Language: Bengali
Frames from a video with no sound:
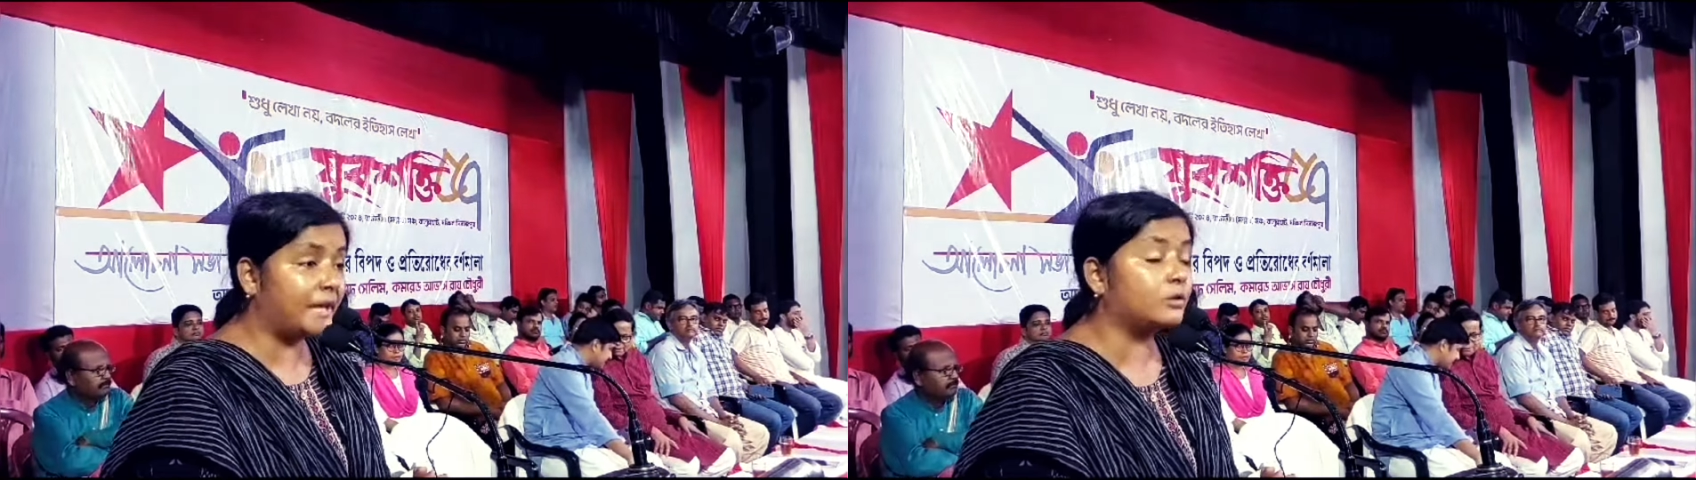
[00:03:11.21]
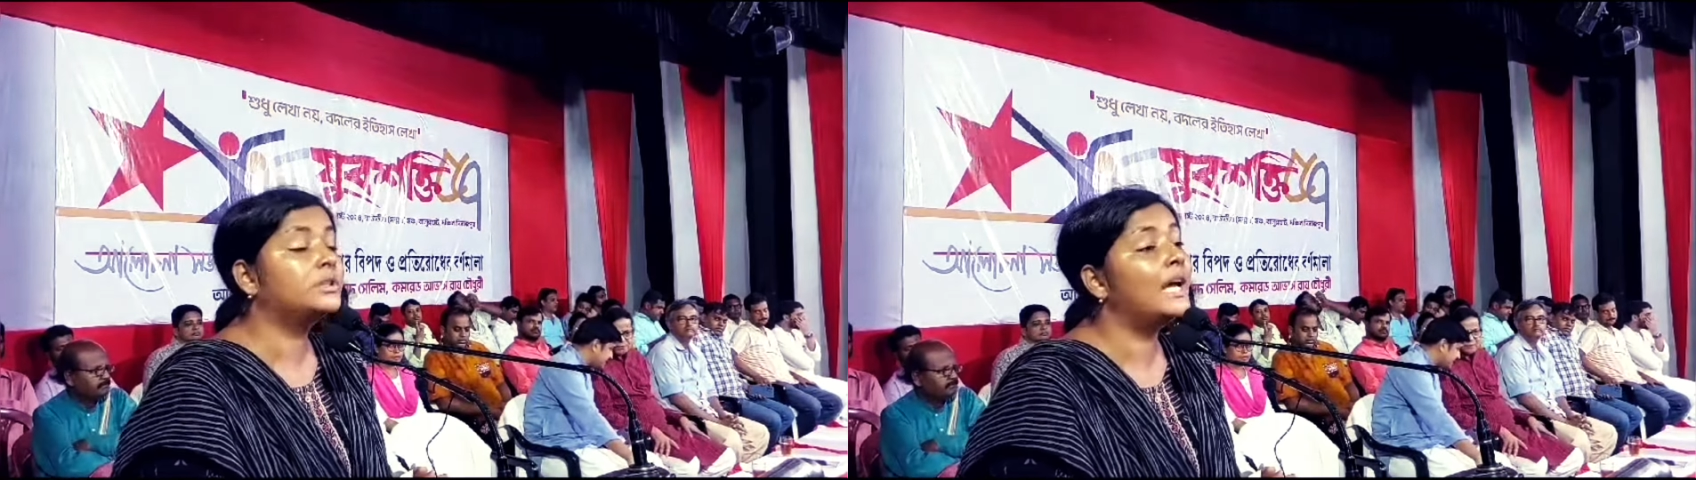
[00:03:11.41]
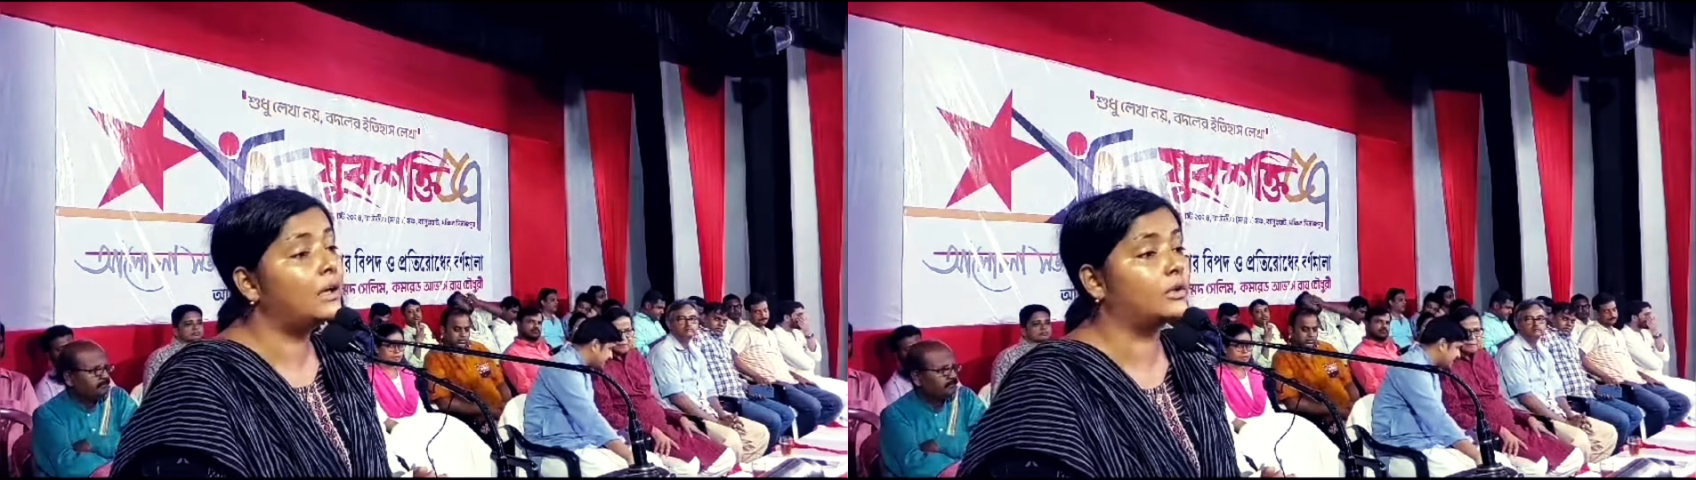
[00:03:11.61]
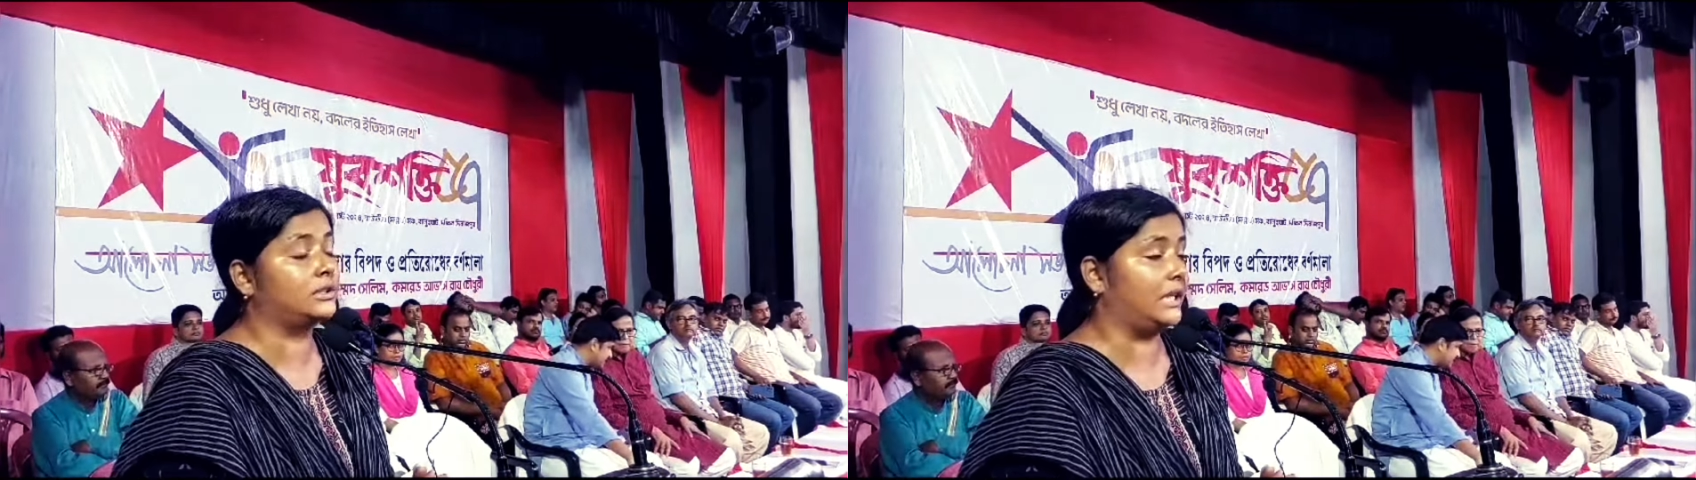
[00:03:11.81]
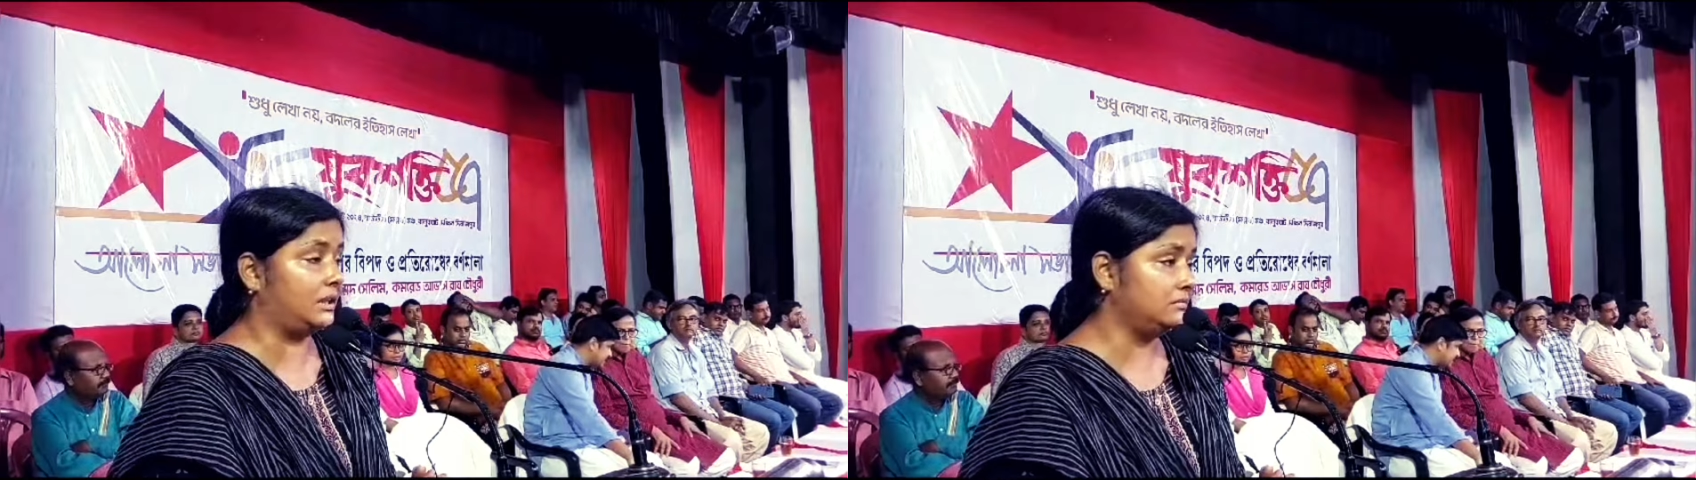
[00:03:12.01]
বিরুদ্ধে
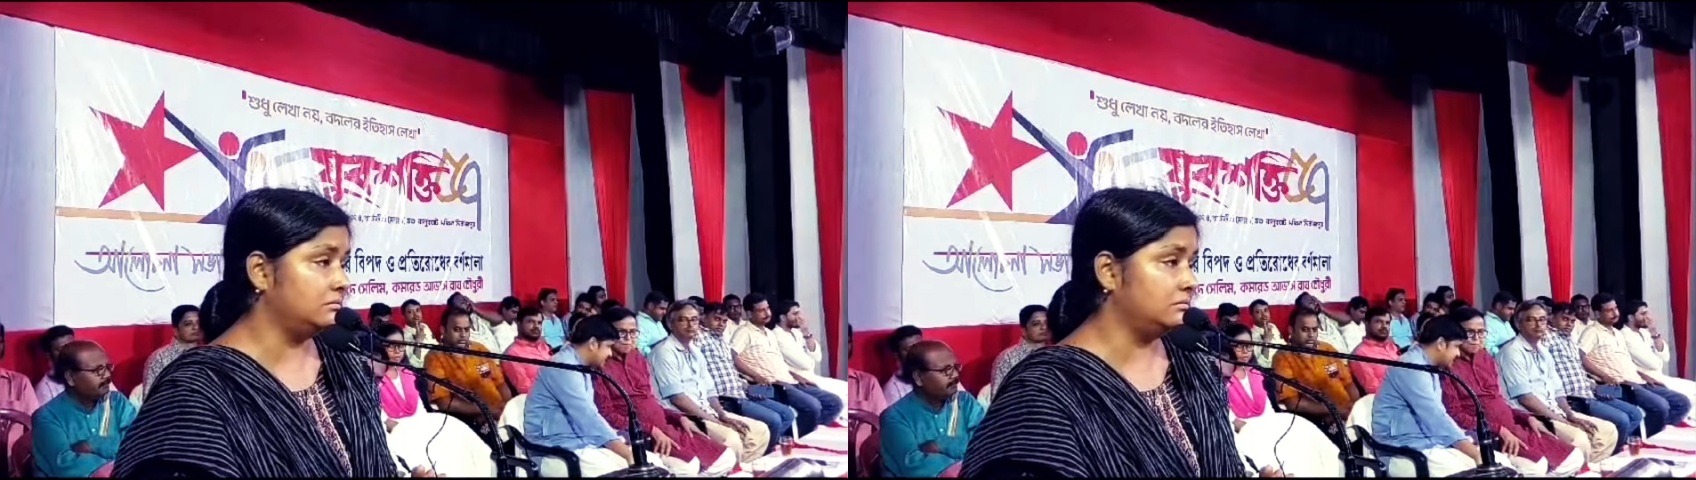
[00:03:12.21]
লড়তে